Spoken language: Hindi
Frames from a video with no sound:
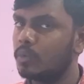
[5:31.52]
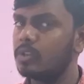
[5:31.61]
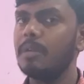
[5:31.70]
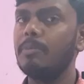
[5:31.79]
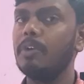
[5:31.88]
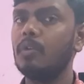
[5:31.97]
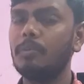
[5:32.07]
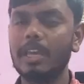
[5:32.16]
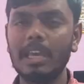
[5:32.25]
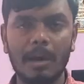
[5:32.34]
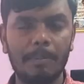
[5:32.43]
दूसरे वीडियो
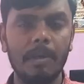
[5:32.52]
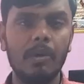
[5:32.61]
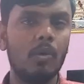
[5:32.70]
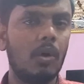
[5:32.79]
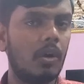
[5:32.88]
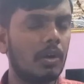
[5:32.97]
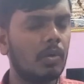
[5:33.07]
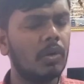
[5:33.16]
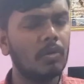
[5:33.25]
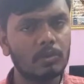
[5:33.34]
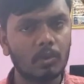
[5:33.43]
में अपर रो और
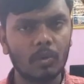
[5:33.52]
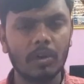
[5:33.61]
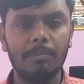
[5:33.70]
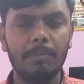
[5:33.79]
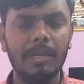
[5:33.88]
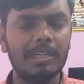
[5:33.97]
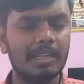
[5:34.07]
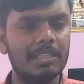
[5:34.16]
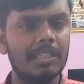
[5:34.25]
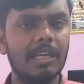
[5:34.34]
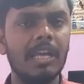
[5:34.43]
लोअर रो दोनों कंप्लीट
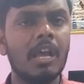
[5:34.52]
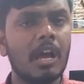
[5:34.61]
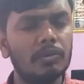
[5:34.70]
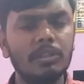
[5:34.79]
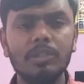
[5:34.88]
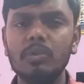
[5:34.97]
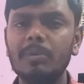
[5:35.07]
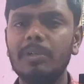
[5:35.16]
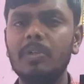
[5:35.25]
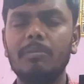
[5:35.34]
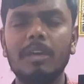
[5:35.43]
कर देंगे और तीसरे
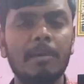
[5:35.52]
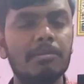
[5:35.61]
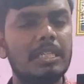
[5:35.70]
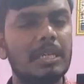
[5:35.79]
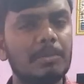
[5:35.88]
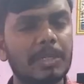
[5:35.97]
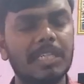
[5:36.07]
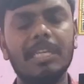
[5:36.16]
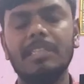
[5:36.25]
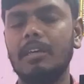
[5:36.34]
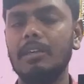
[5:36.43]
वीडियो में हम स्विफ्ट
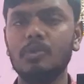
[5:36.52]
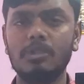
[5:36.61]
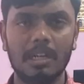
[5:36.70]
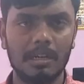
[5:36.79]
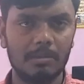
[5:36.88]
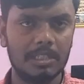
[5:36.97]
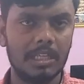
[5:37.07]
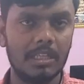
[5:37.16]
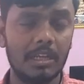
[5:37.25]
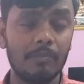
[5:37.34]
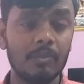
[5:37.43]
के साथ का यूज़ करना
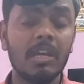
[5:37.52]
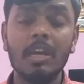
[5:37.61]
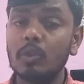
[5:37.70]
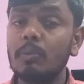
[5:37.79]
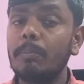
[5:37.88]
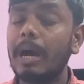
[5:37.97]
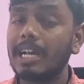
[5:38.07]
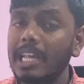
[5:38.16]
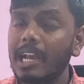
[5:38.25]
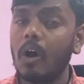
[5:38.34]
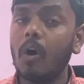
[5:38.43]
बता देंगे तो
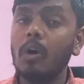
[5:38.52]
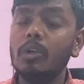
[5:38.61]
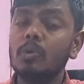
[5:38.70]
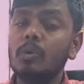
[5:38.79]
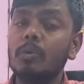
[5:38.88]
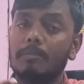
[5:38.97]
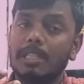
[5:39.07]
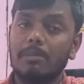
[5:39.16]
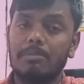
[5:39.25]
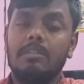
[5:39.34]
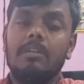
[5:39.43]
बाकी का और जो
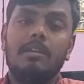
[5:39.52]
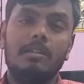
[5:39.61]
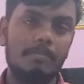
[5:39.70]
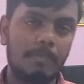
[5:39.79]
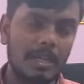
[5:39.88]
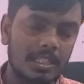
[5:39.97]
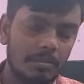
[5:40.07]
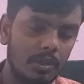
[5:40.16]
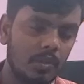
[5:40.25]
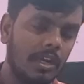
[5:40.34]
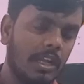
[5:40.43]
मतलब पाँच छः
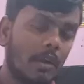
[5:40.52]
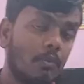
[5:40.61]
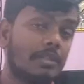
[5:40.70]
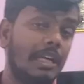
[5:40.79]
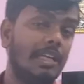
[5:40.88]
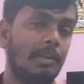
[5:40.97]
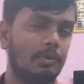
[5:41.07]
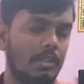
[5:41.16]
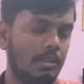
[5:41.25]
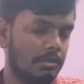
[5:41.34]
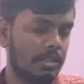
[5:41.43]
वीडियो रहेगा उसका ये
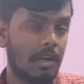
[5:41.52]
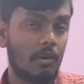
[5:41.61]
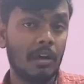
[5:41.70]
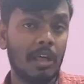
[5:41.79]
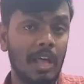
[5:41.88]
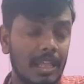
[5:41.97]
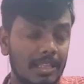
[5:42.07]
यूज़ क्या होगा